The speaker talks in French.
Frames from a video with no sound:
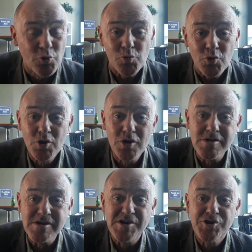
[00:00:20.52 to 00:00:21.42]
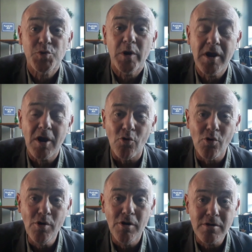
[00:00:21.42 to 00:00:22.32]
tout le monde connaît, c'est jouer des
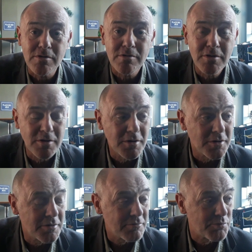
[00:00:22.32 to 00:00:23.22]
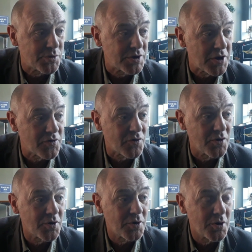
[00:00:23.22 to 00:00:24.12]
rôles. Peut-être
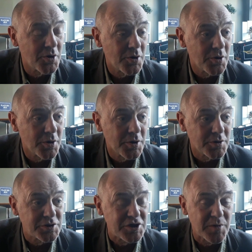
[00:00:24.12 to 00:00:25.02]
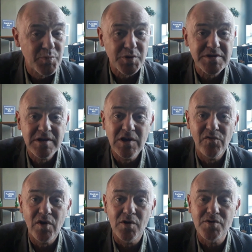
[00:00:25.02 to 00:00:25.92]
euh, j'y apporte cette
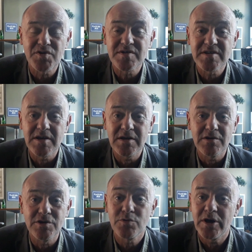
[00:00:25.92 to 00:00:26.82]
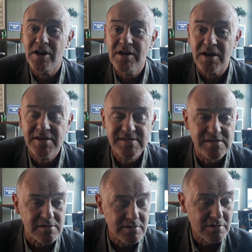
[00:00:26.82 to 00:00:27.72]
différence que c'est jouer des
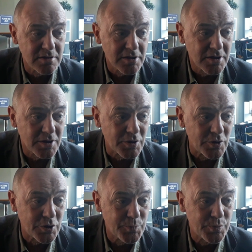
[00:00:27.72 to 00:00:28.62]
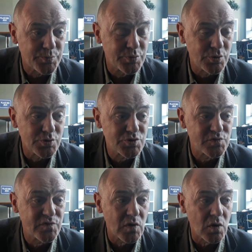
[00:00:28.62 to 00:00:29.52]
textes. Euh, plus
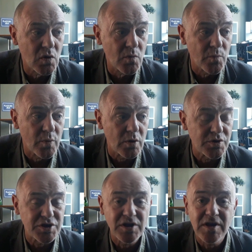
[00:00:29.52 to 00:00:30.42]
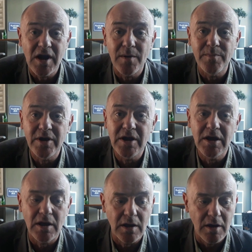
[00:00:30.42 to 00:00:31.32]
souvent, j'ai été
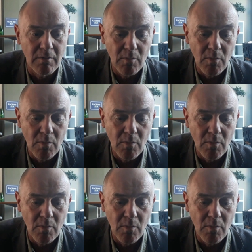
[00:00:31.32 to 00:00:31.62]
amené à